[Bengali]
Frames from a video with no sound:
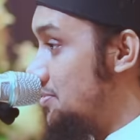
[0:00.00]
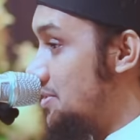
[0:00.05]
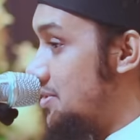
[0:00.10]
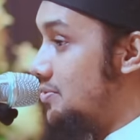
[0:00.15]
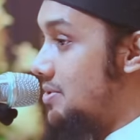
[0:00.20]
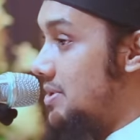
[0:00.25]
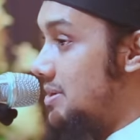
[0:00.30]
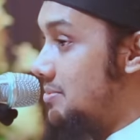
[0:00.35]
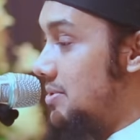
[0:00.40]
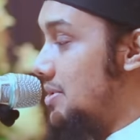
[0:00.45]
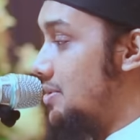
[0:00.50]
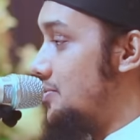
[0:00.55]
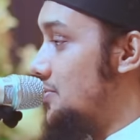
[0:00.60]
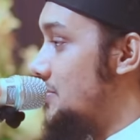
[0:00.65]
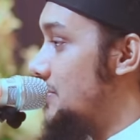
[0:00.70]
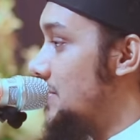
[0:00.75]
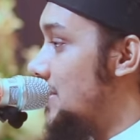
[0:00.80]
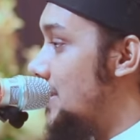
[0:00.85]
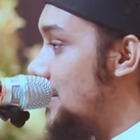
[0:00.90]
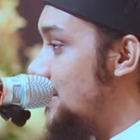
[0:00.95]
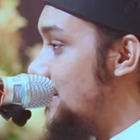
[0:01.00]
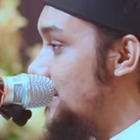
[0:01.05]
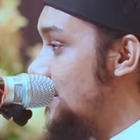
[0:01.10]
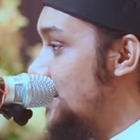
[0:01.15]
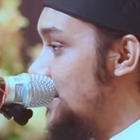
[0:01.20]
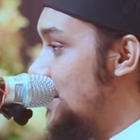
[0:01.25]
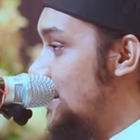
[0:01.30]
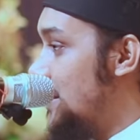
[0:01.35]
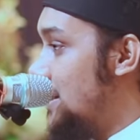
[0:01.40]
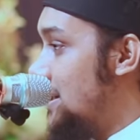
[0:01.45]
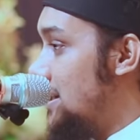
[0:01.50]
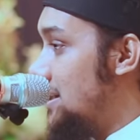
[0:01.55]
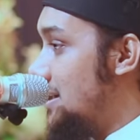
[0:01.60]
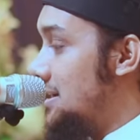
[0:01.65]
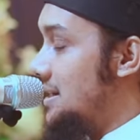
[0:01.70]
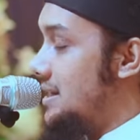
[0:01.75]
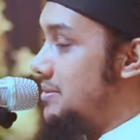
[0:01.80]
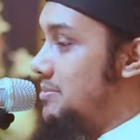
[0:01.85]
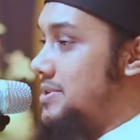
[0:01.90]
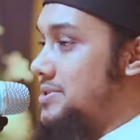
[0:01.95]
করবে কোনটা বললে করবে না
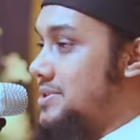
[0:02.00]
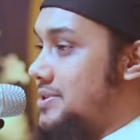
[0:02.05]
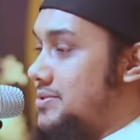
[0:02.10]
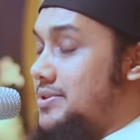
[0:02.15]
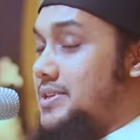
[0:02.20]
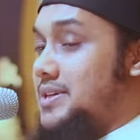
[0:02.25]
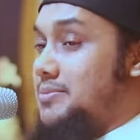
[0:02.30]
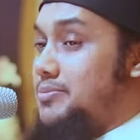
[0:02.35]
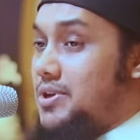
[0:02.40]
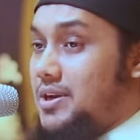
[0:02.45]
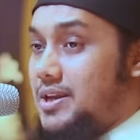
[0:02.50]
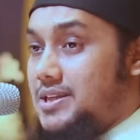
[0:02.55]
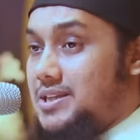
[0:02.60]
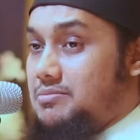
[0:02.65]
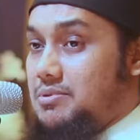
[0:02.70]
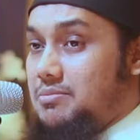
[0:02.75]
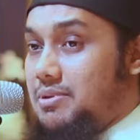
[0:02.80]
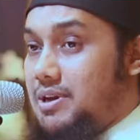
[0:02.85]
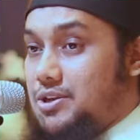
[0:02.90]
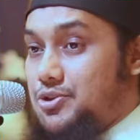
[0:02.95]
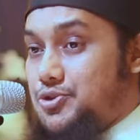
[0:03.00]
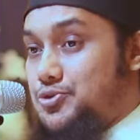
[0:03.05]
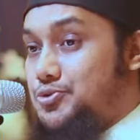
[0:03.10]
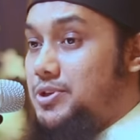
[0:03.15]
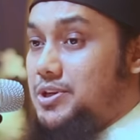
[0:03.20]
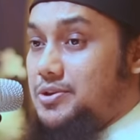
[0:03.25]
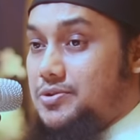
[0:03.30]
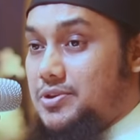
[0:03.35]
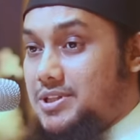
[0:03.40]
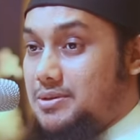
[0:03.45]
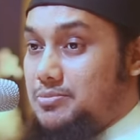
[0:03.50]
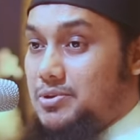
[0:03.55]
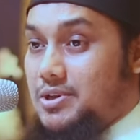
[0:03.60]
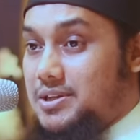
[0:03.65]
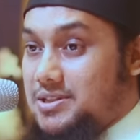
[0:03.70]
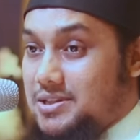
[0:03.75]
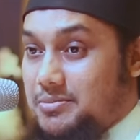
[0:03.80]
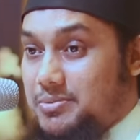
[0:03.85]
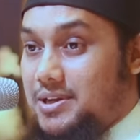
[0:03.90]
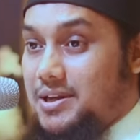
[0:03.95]
নামাজের কথা বলা যাবে ভাই সুদের কথা
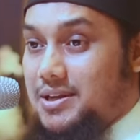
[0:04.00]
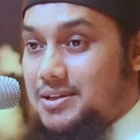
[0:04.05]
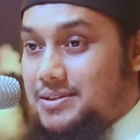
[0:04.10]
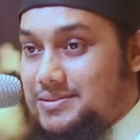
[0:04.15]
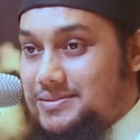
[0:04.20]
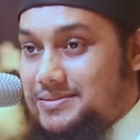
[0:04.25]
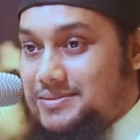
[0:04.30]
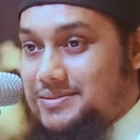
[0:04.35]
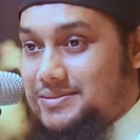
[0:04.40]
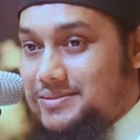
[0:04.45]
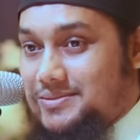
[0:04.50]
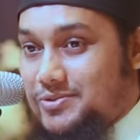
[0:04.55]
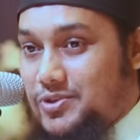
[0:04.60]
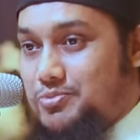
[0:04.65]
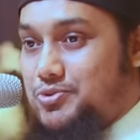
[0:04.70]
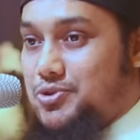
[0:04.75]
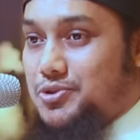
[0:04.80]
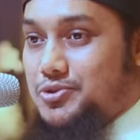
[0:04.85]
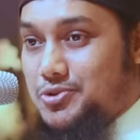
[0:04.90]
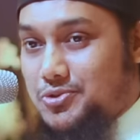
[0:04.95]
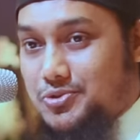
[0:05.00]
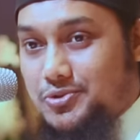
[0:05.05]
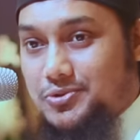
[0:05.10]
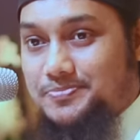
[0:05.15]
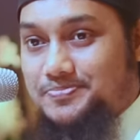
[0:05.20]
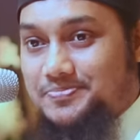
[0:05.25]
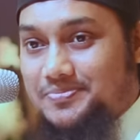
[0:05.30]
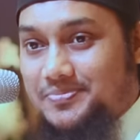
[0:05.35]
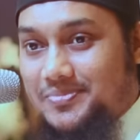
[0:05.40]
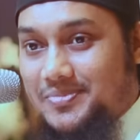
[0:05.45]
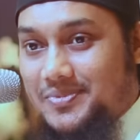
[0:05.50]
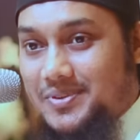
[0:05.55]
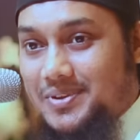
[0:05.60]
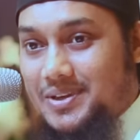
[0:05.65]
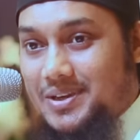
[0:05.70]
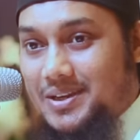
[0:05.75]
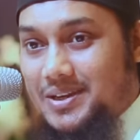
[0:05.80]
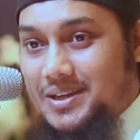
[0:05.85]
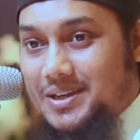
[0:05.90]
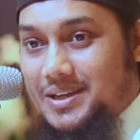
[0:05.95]
বলা যাবে না খুব সতর্ক
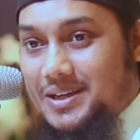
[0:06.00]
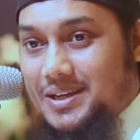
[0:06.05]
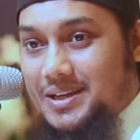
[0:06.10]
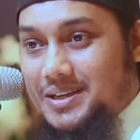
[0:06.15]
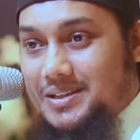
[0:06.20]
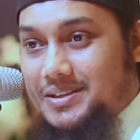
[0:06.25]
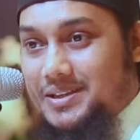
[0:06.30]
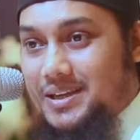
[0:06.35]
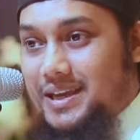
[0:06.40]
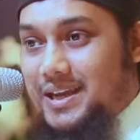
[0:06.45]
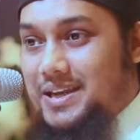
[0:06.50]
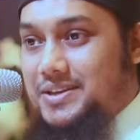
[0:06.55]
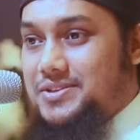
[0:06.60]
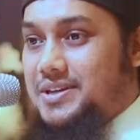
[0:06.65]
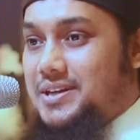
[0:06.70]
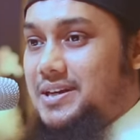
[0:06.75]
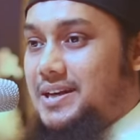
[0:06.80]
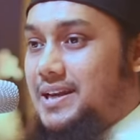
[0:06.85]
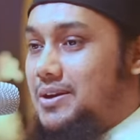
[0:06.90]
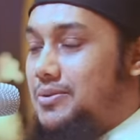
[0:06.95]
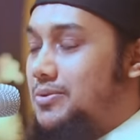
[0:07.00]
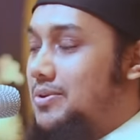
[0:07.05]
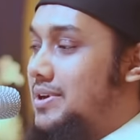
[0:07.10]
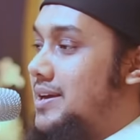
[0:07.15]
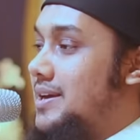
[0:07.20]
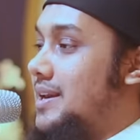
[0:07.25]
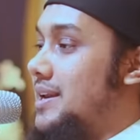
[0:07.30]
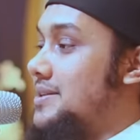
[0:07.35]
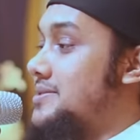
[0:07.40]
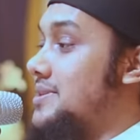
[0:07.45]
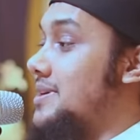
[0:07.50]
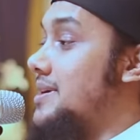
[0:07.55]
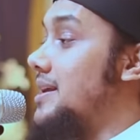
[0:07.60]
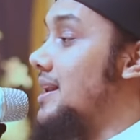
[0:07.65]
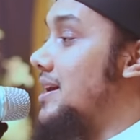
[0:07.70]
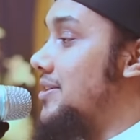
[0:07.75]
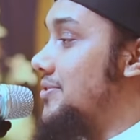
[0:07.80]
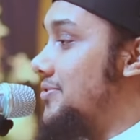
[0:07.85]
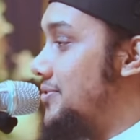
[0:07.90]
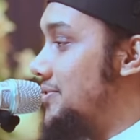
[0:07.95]
এই যে এগুলো এখলাসের
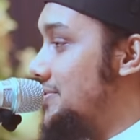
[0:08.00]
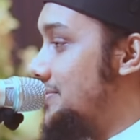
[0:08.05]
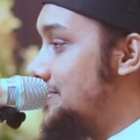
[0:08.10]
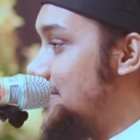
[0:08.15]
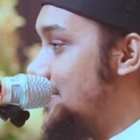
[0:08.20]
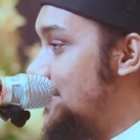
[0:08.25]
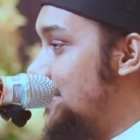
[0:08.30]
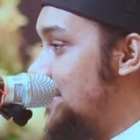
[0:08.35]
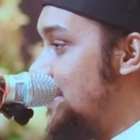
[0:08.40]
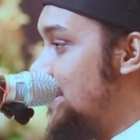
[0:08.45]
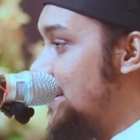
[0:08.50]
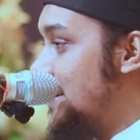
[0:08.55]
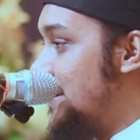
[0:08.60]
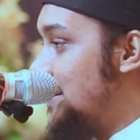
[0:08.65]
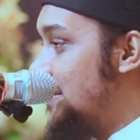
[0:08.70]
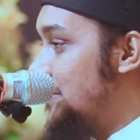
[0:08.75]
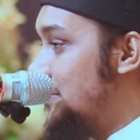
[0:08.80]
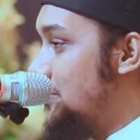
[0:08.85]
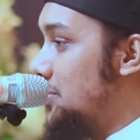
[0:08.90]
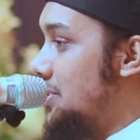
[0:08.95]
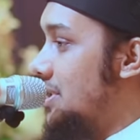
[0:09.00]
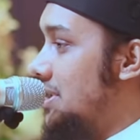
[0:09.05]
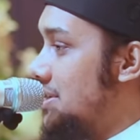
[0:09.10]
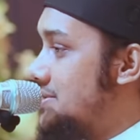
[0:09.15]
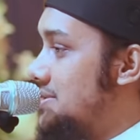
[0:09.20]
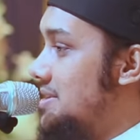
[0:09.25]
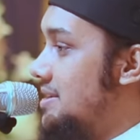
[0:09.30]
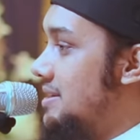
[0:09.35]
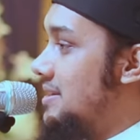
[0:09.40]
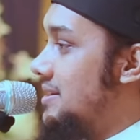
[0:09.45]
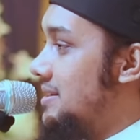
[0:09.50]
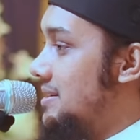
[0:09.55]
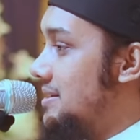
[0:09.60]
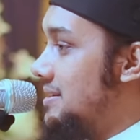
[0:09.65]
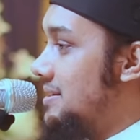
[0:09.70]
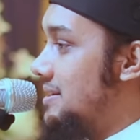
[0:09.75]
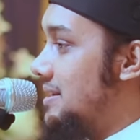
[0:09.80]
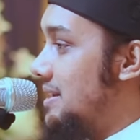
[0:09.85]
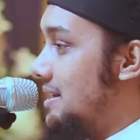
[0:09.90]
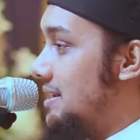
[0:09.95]
খেলাফ বই লিখছি
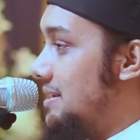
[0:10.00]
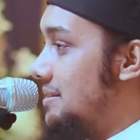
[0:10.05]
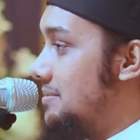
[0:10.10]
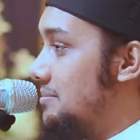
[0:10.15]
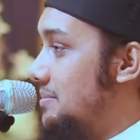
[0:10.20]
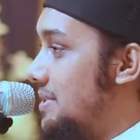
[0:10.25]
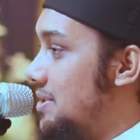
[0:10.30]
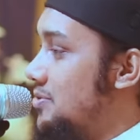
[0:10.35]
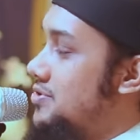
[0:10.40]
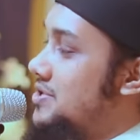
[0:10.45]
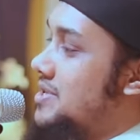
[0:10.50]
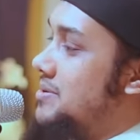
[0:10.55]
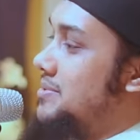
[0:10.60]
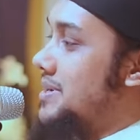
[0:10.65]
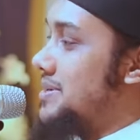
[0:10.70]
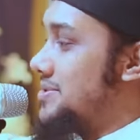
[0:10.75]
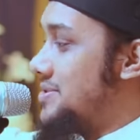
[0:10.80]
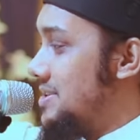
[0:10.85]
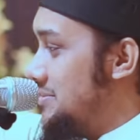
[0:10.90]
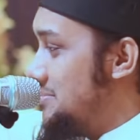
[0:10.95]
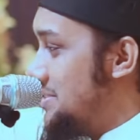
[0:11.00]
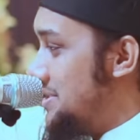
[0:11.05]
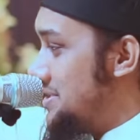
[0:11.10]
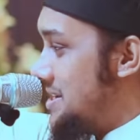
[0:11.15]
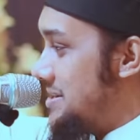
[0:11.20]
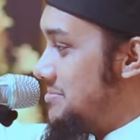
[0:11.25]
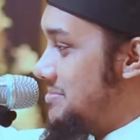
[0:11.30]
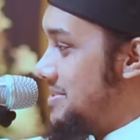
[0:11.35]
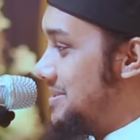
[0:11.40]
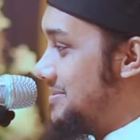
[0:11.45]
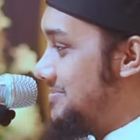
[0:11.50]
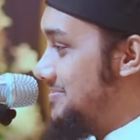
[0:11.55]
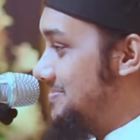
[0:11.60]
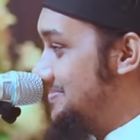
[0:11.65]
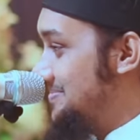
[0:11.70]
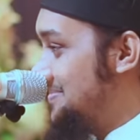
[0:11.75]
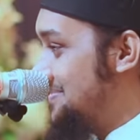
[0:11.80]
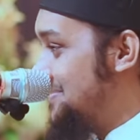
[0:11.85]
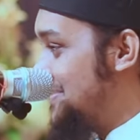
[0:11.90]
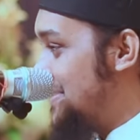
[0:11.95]
মানুষ আমাকে চিনবে জানবে
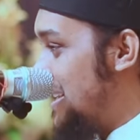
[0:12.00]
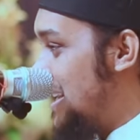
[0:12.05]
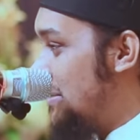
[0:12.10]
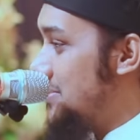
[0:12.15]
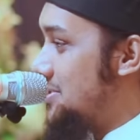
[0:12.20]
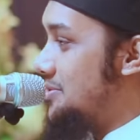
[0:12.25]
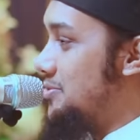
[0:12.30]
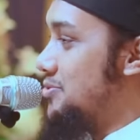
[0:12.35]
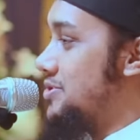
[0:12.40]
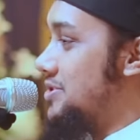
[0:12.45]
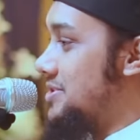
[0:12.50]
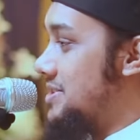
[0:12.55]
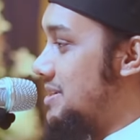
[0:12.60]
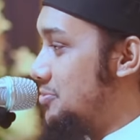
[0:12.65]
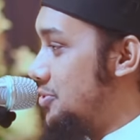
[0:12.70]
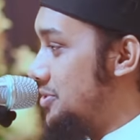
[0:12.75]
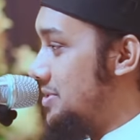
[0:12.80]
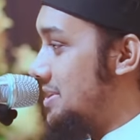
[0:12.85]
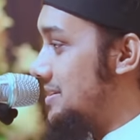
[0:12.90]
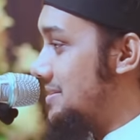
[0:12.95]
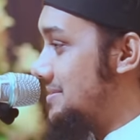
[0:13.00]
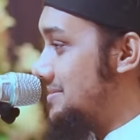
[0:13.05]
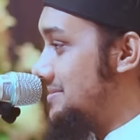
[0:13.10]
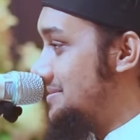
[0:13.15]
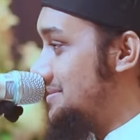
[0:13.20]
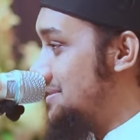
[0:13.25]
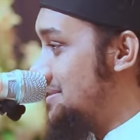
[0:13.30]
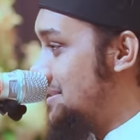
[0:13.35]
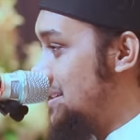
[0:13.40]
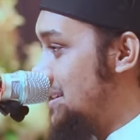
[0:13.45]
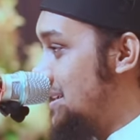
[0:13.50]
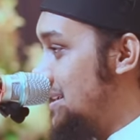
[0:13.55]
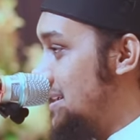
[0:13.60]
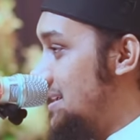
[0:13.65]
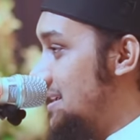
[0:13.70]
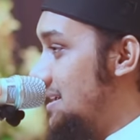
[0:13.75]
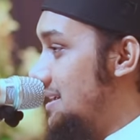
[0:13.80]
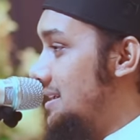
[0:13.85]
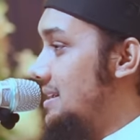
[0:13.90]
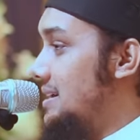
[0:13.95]
আমারও দু চারটা বই থাক
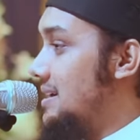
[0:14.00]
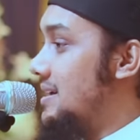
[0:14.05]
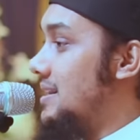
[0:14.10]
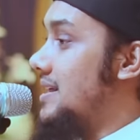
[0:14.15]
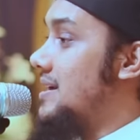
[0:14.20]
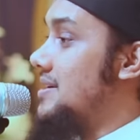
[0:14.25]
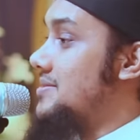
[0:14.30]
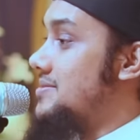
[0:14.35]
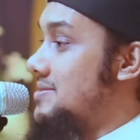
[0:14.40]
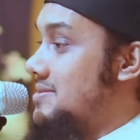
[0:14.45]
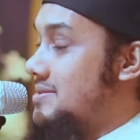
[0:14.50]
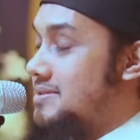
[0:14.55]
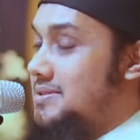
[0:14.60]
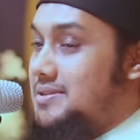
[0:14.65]
এখলাস